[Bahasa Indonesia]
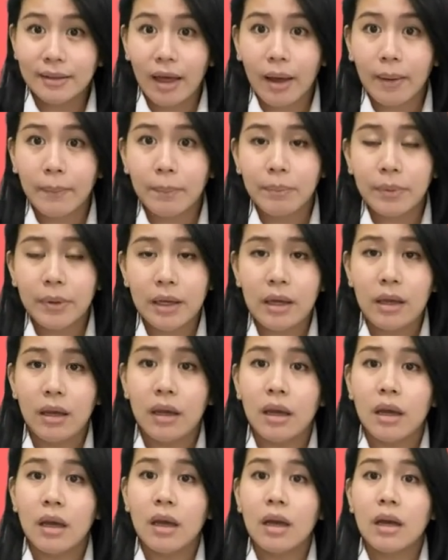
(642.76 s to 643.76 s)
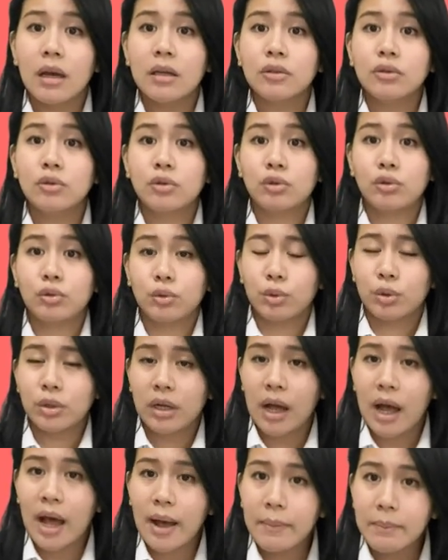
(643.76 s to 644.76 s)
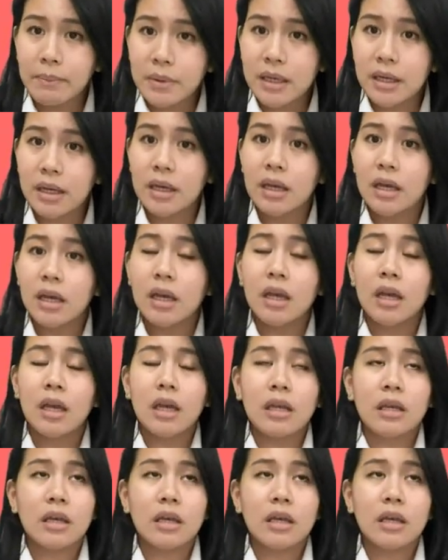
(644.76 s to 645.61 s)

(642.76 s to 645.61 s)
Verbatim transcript: Tapi justru kami